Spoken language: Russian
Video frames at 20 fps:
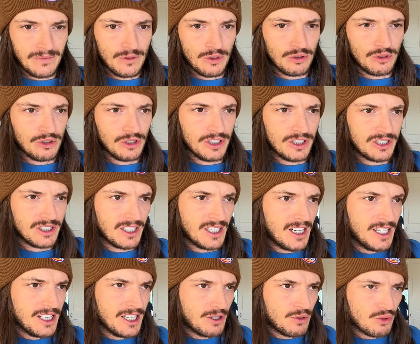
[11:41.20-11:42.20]
Ну, то есть
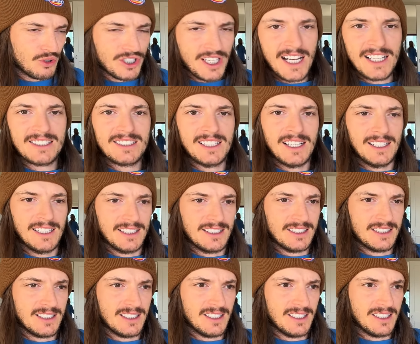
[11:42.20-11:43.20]
их уже
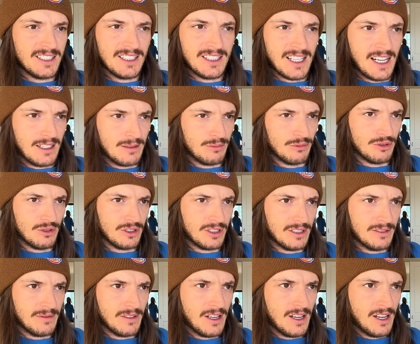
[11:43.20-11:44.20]
осталось не так
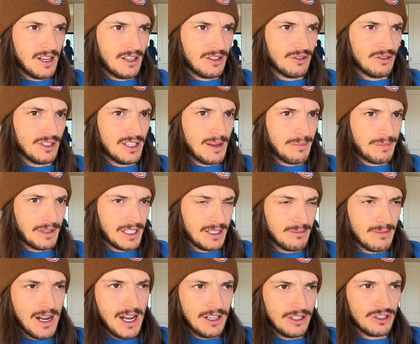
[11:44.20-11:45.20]
много. Но я
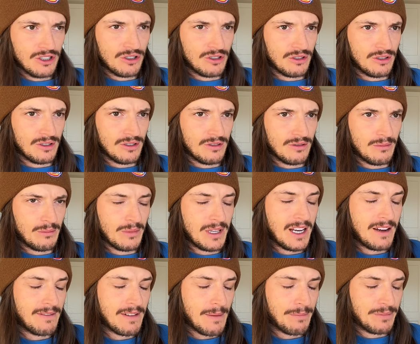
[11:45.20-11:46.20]
понимаю, что
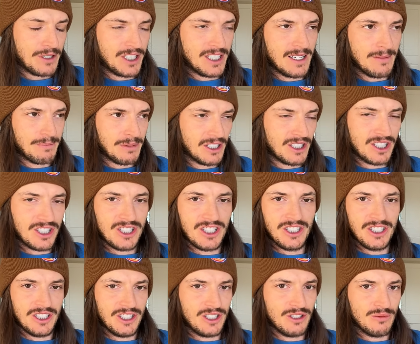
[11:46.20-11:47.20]
мне вообще
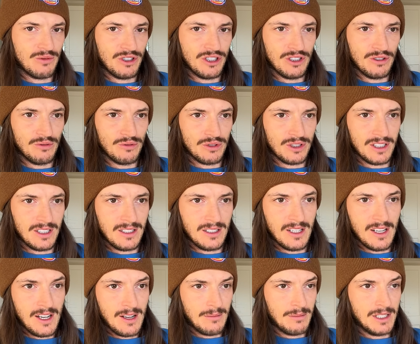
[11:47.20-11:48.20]
почти ничего не нужно.
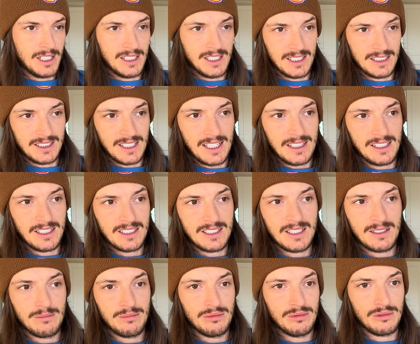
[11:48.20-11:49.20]
Мне
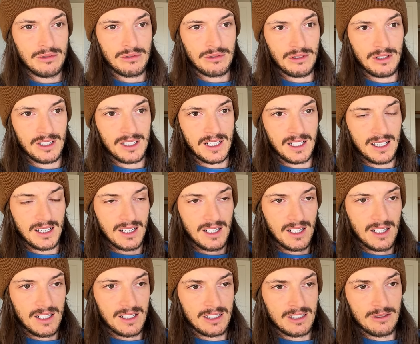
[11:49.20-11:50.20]
достаточно будет только,
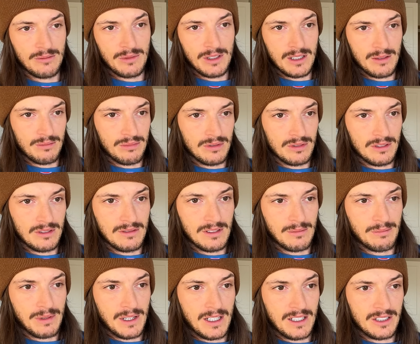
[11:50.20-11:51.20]
если у меня будет
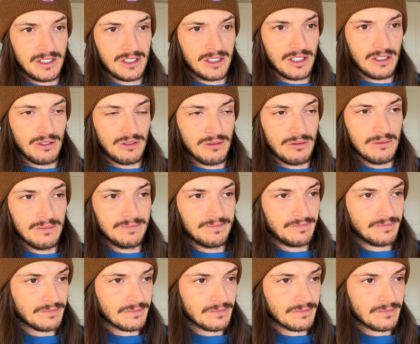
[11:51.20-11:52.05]
две пары штанов,